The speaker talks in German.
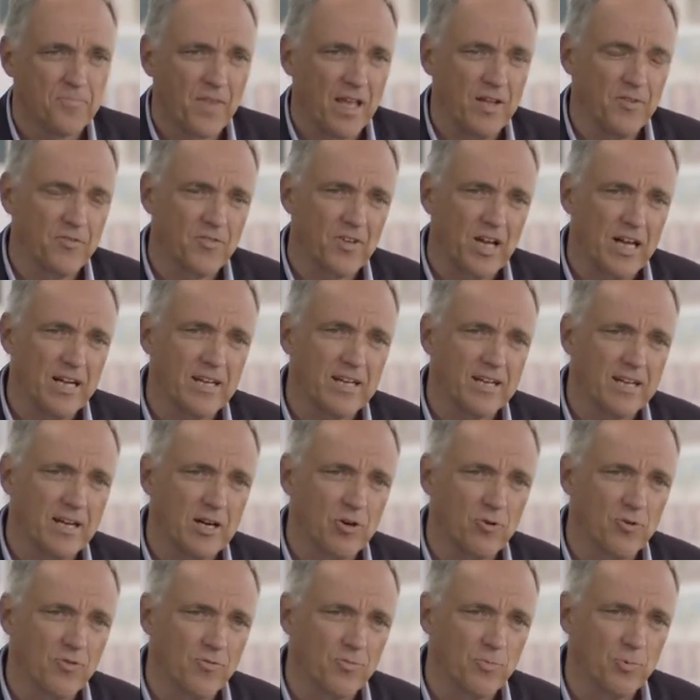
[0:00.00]
ins
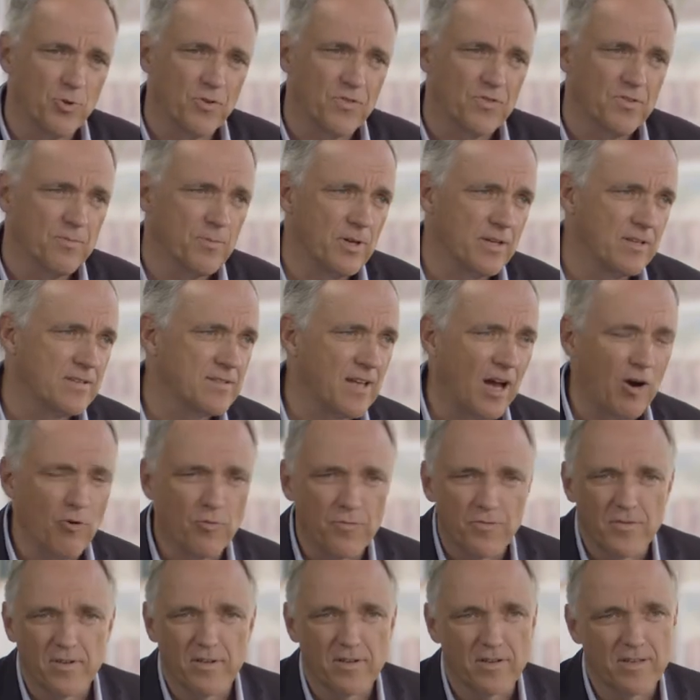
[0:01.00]
Krankenhaus müsste. Man ist
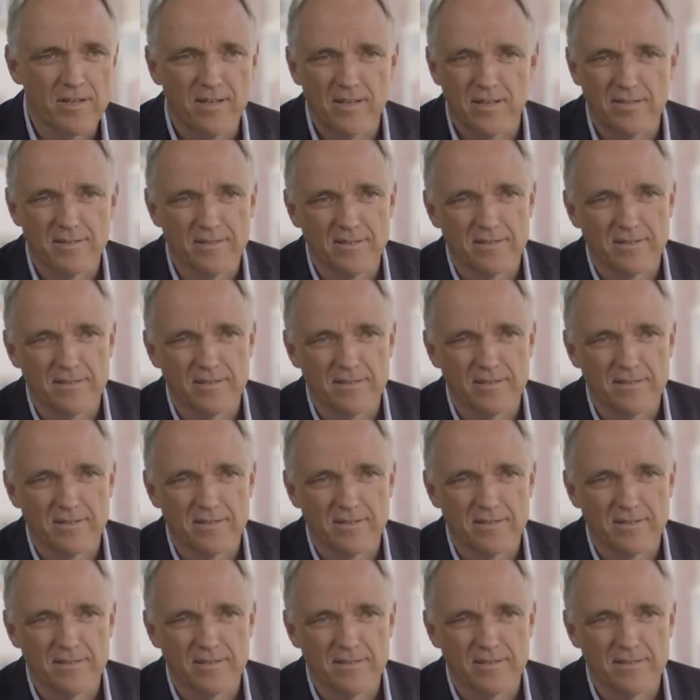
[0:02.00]
aufgeregt,